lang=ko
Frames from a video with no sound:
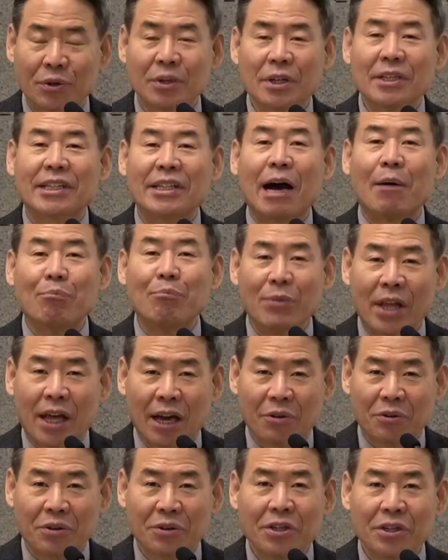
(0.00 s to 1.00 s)

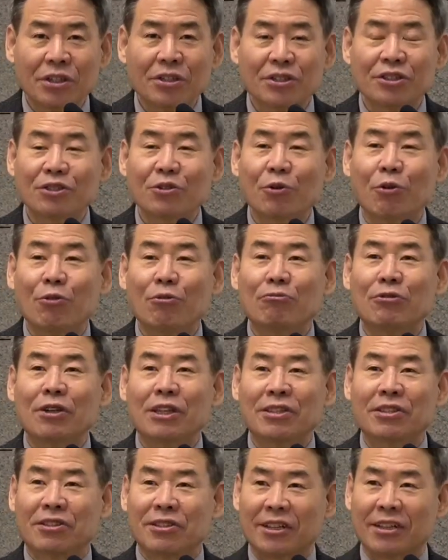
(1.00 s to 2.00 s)
담대하고 그것이 얼굴에
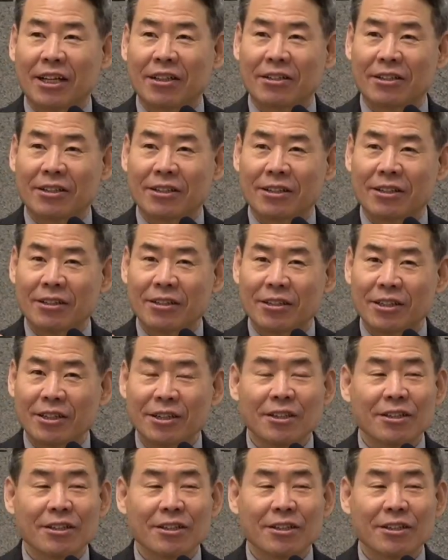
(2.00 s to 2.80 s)
드러나는 거예요.